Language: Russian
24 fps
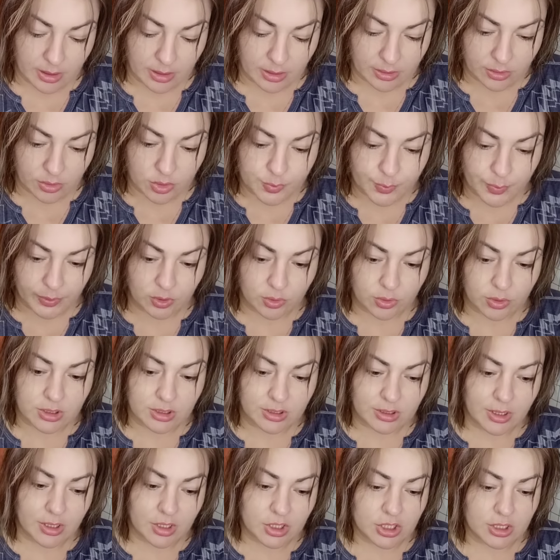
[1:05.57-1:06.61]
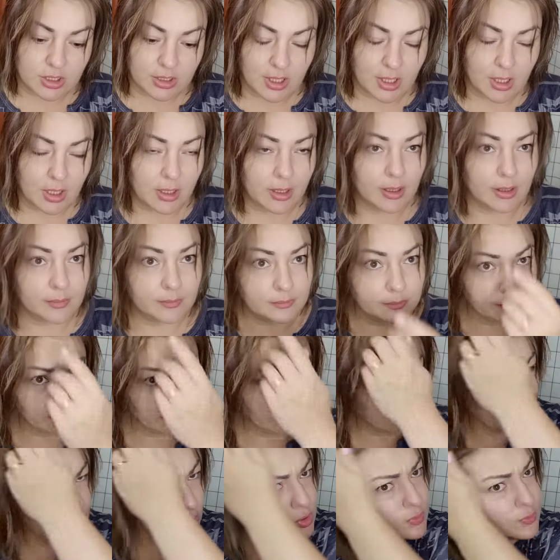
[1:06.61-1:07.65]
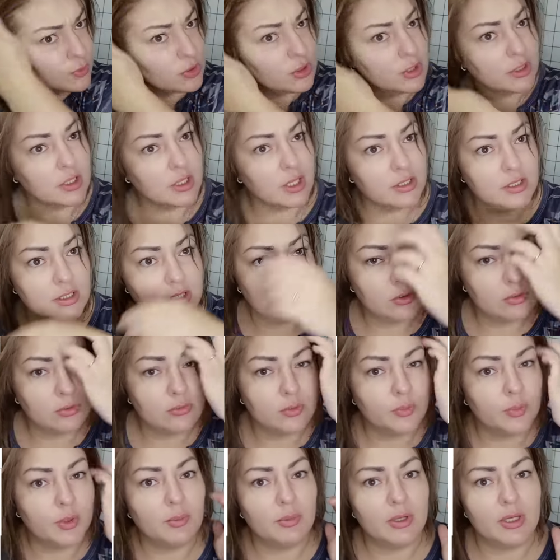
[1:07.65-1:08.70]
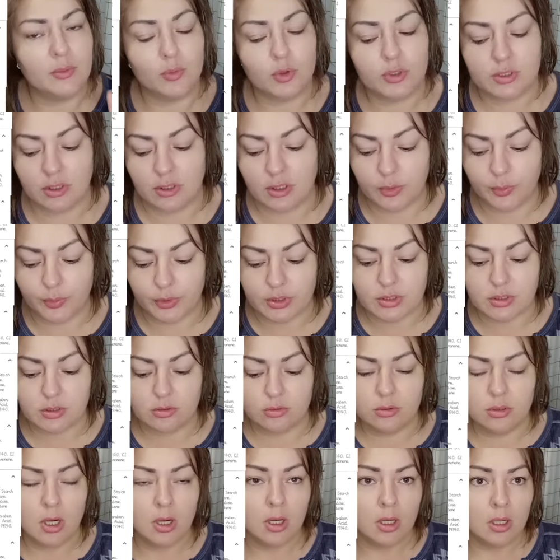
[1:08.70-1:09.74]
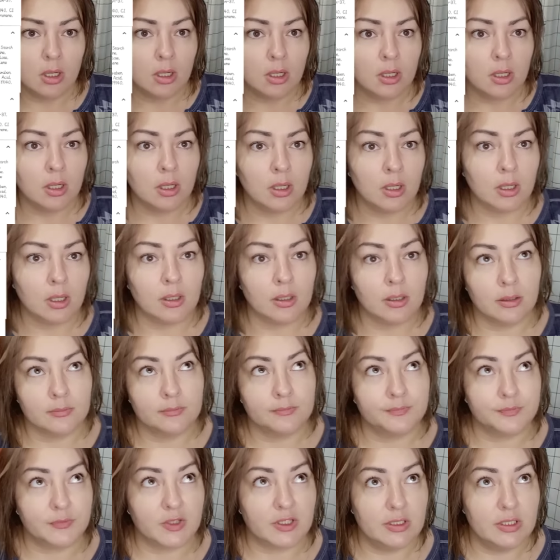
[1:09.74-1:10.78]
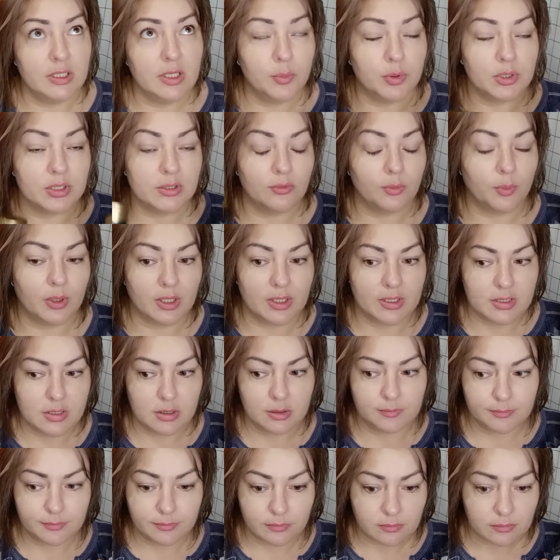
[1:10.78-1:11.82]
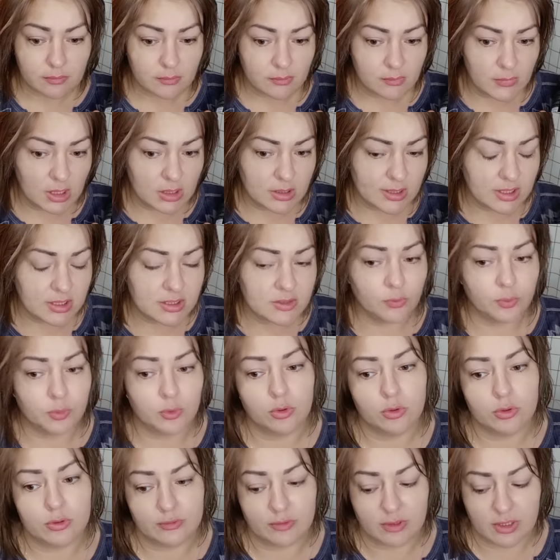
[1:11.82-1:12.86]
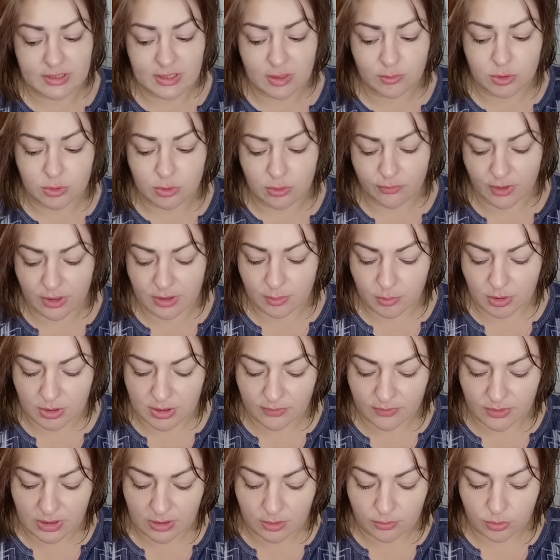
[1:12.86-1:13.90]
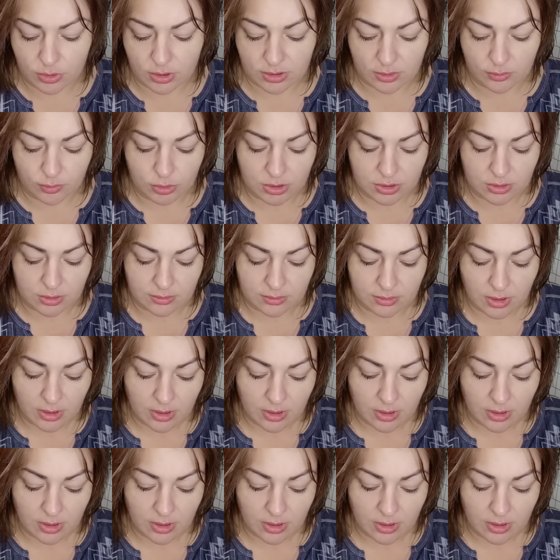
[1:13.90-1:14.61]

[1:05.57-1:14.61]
И то есть подходит даже для волос после кератинового выпрямления, после таких процедур, а, где противопоказаны средства по уходу за волосами, сульфатами и со всякой вот этой вот э,